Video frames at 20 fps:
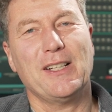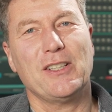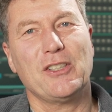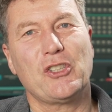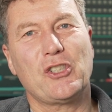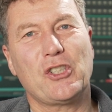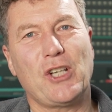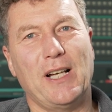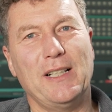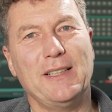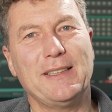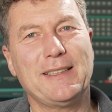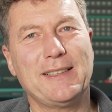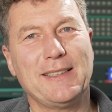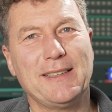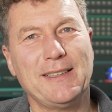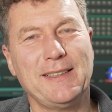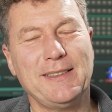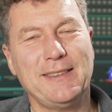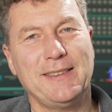
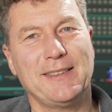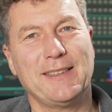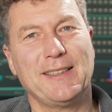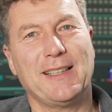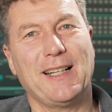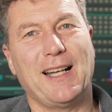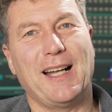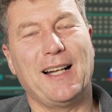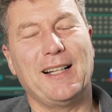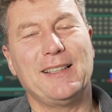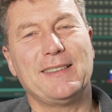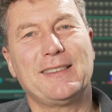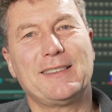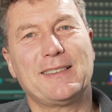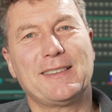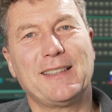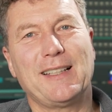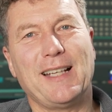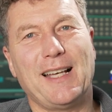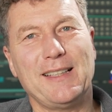Schalke
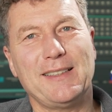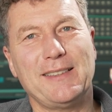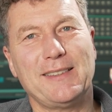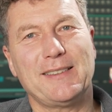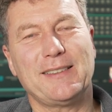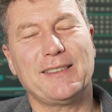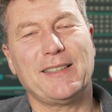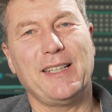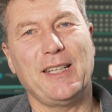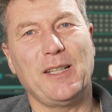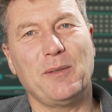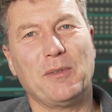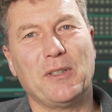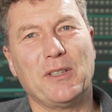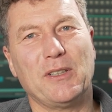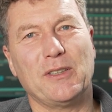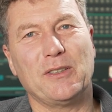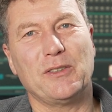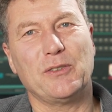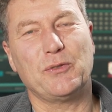als
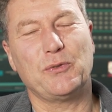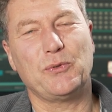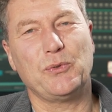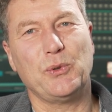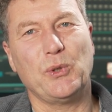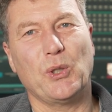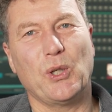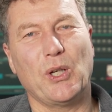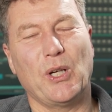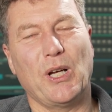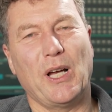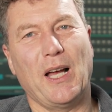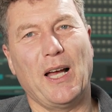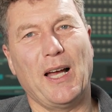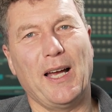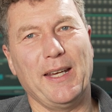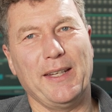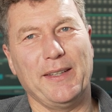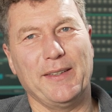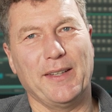Gastgeber für
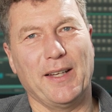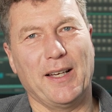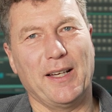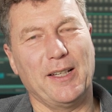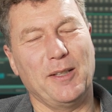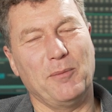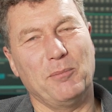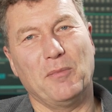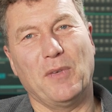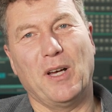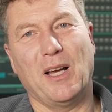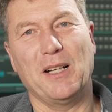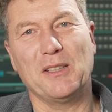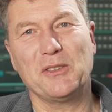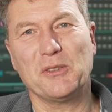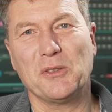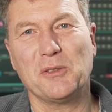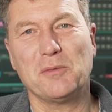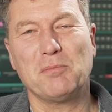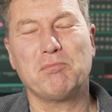Heidenheim.
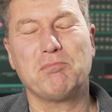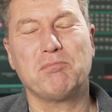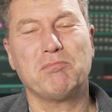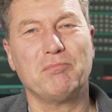Also